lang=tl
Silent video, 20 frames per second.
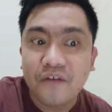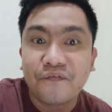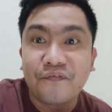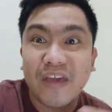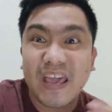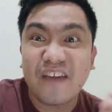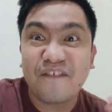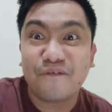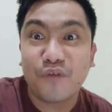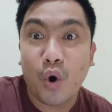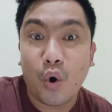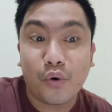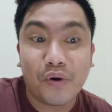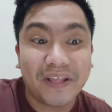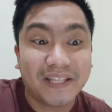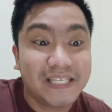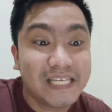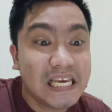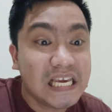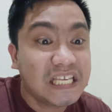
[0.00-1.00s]

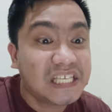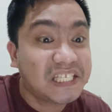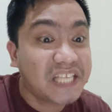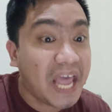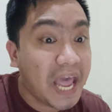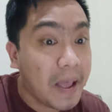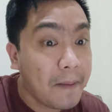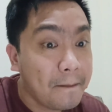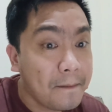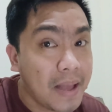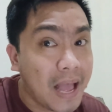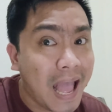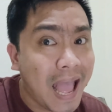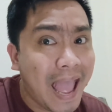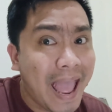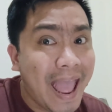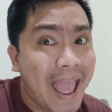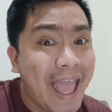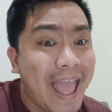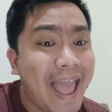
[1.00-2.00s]
favoritism,
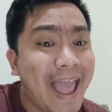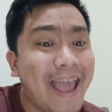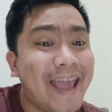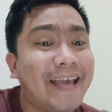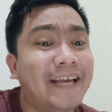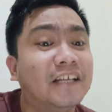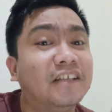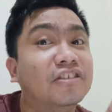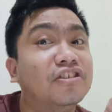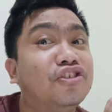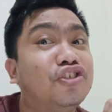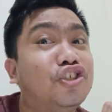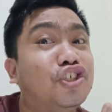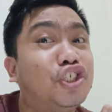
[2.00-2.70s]
and